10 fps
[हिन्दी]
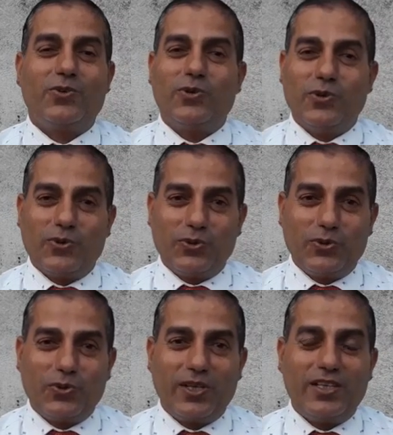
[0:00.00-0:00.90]
कोई लोन
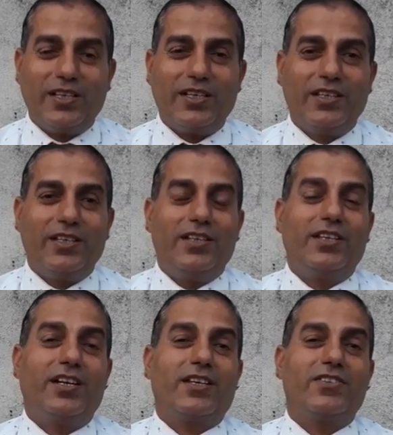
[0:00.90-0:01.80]
तो नहीं है
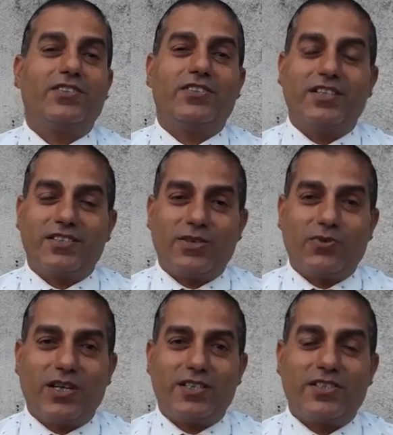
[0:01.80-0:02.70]
या किसी सेठ
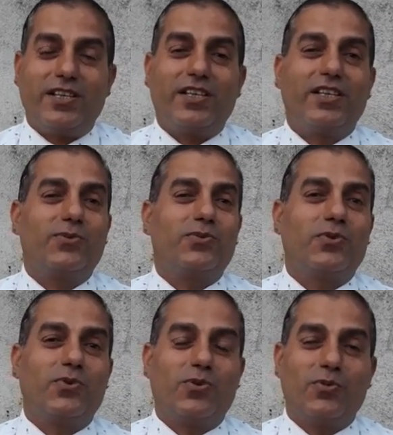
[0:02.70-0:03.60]
साहूकार से लेकर उसको
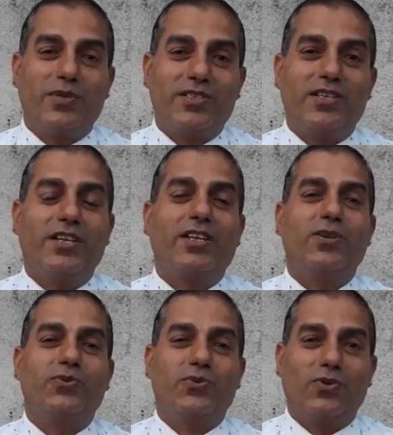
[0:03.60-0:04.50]
डॉक्यूमेंट्स दे
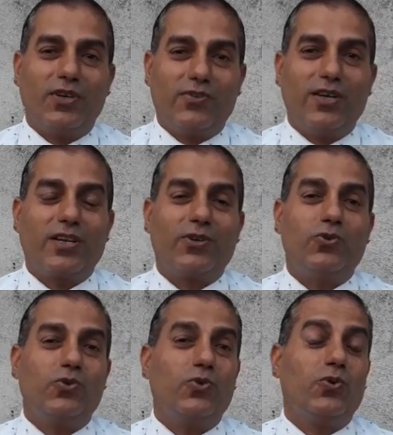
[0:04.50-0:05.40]
हो उसको लिखवा रखे हो
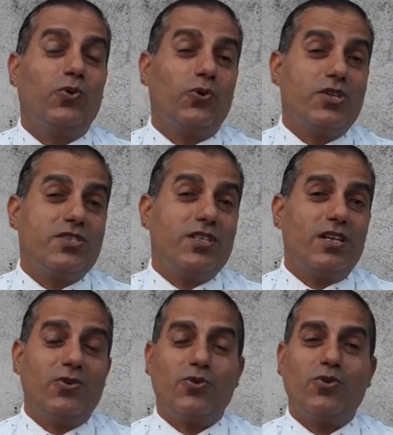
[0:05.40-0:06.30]
तो ओरिजिनल
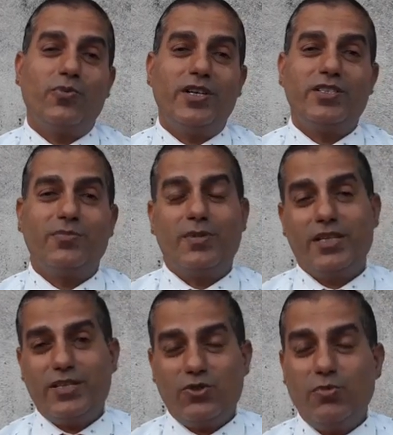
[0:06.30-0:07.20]
डॉक्यूमेंट्स मैं
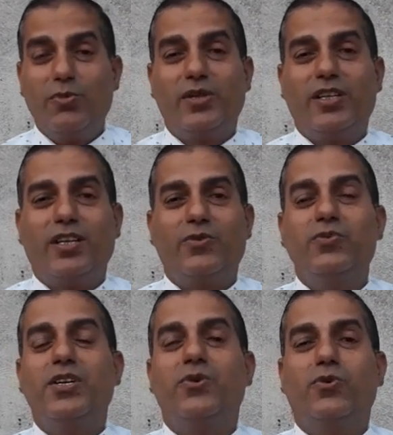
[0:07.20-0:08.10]
ये जो भी बता रहा हूँ
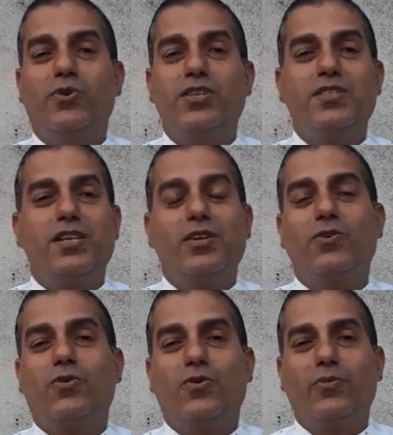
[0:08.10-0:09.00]
ये ओरिजिनल
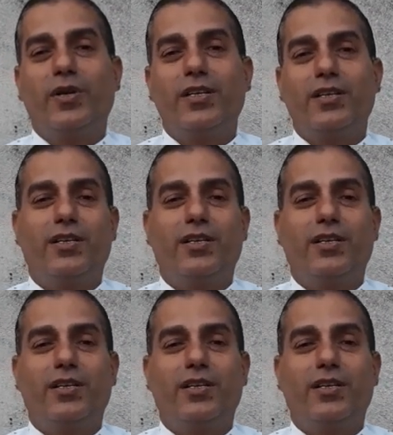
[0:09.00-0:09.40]
डॉक्यूमेंट